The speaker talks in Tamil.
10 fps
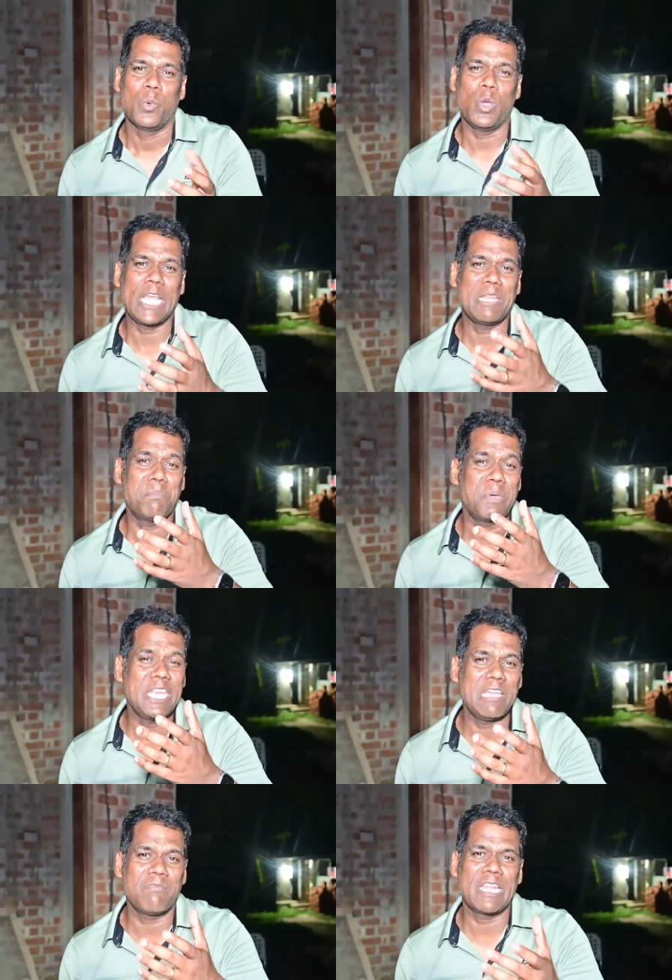உலகின்
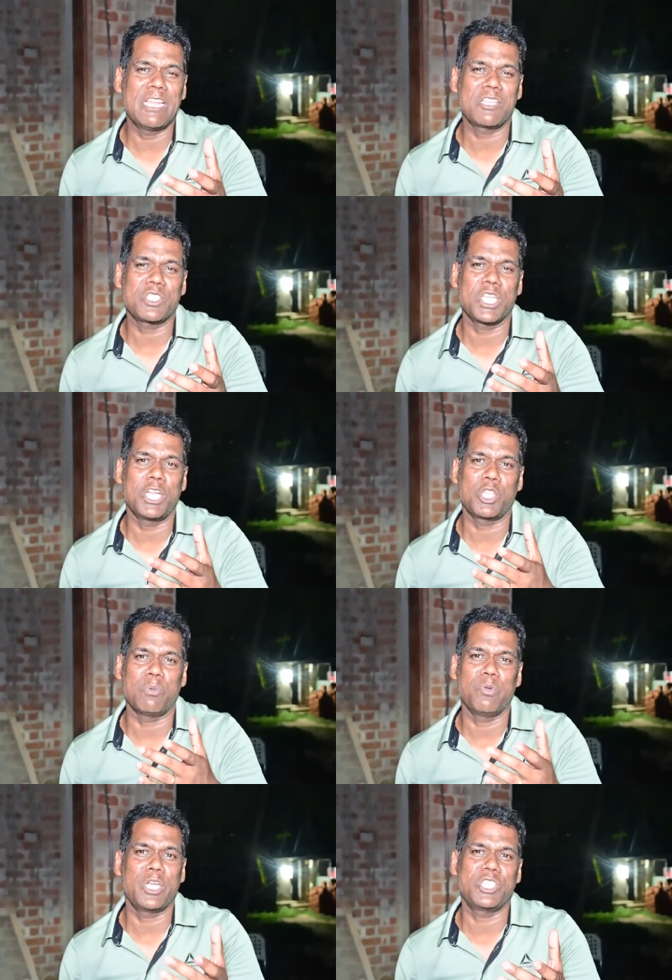பெரிய வல்லரசு எடுத்த
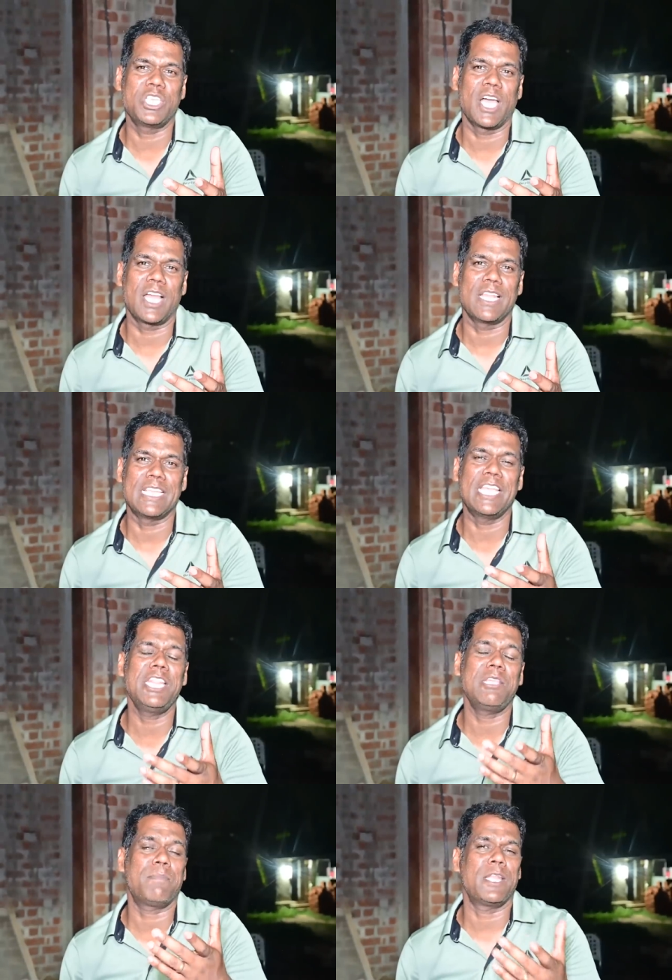முயற்சியால்
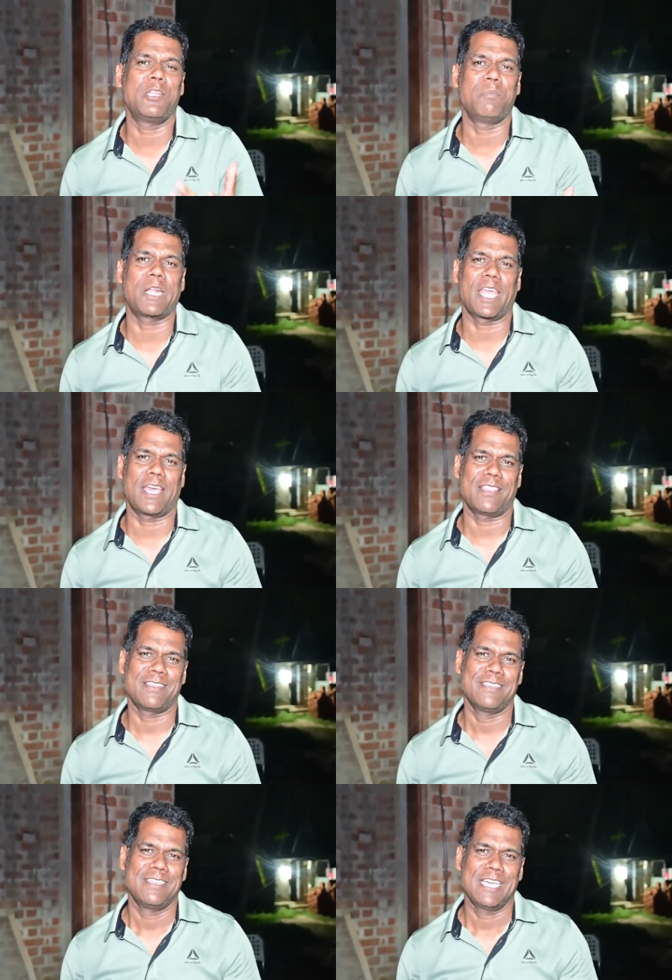எந்த பலனும் கிடையாது
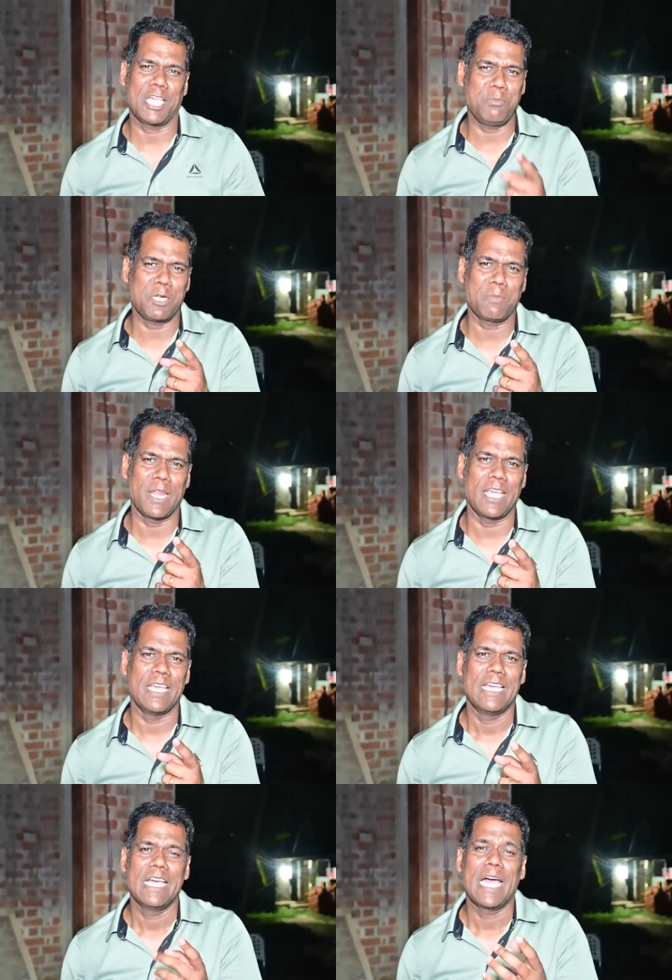அது மட்டுமல்ல
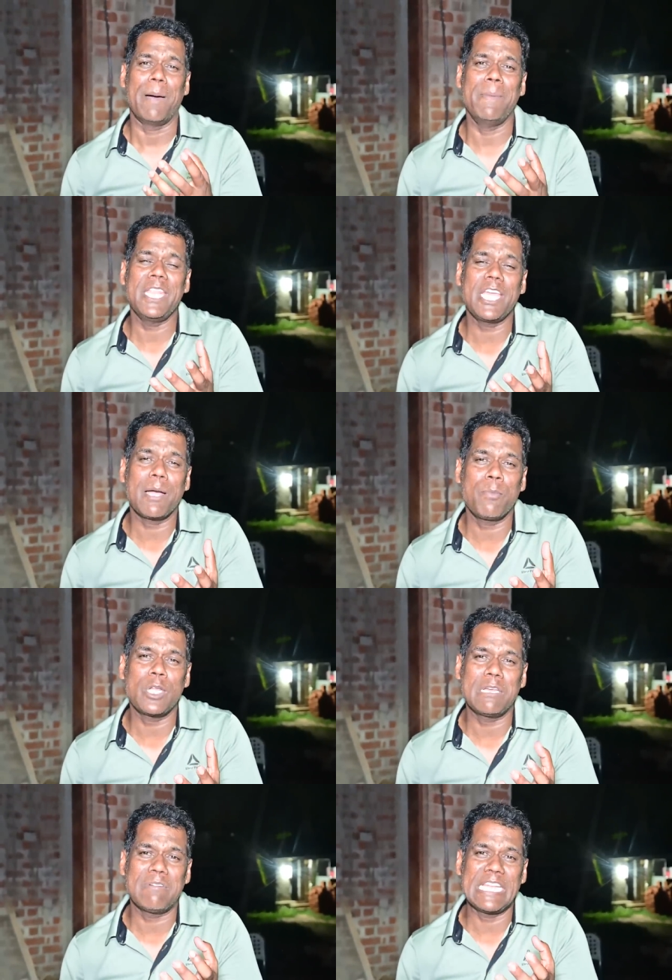அமெரிக்கா
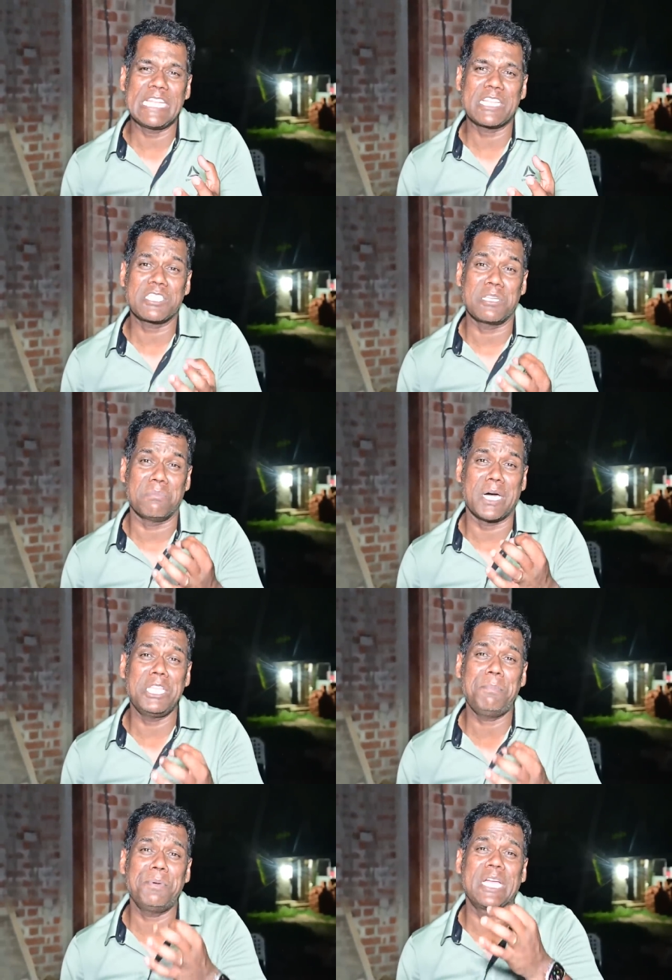போன்ற வல்லரசின்
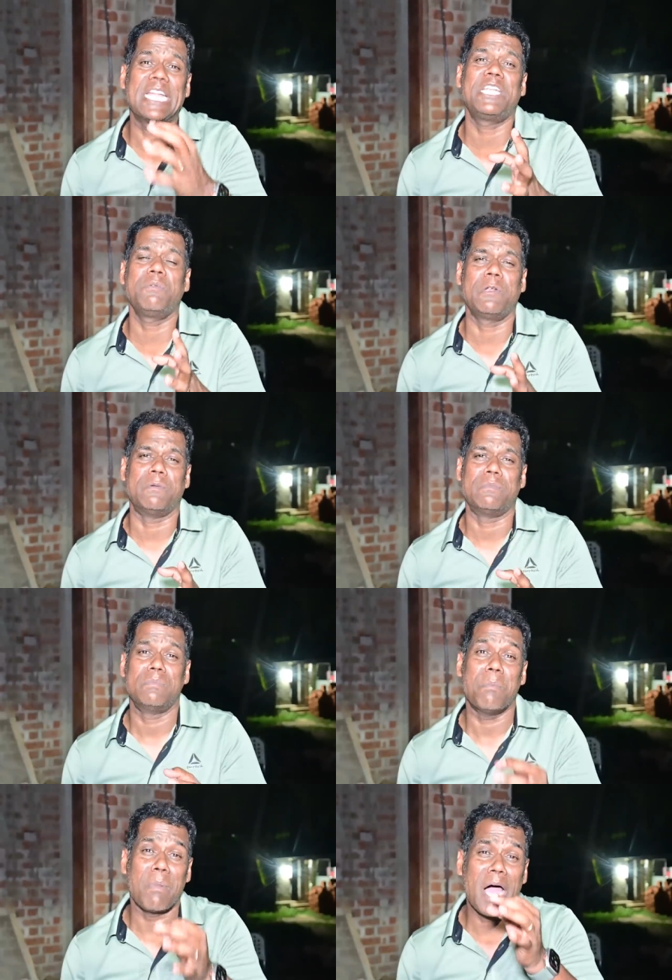மதிப்பு கெட்டுவிடும்
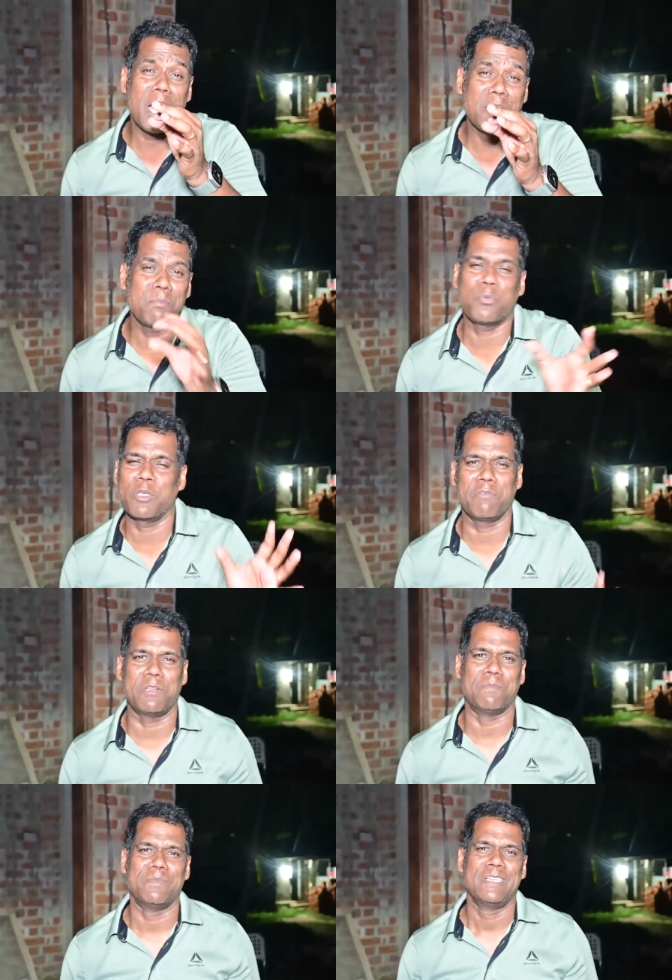மானம்
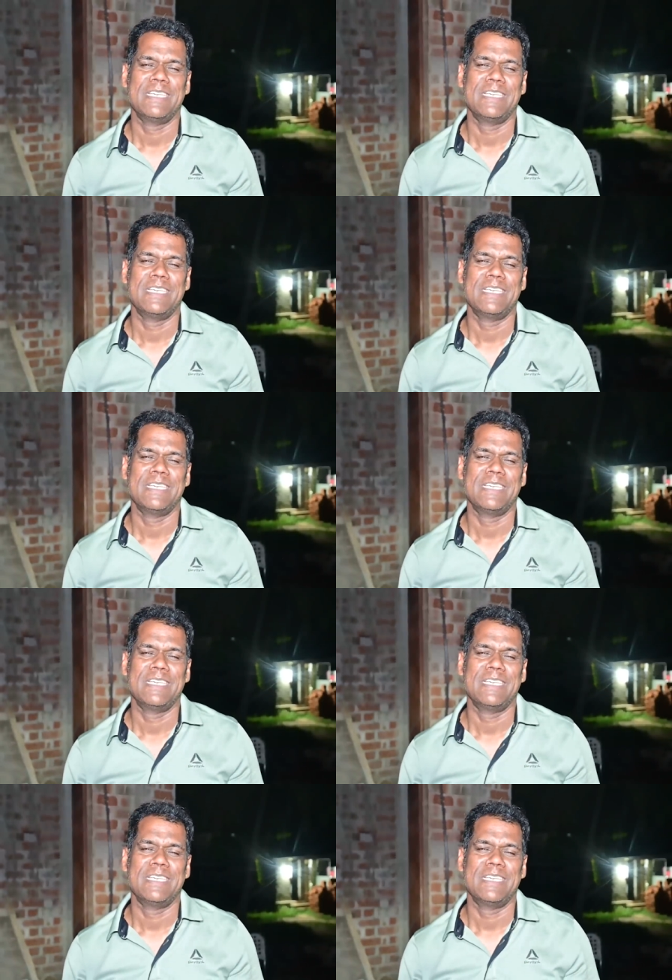போய்விடும்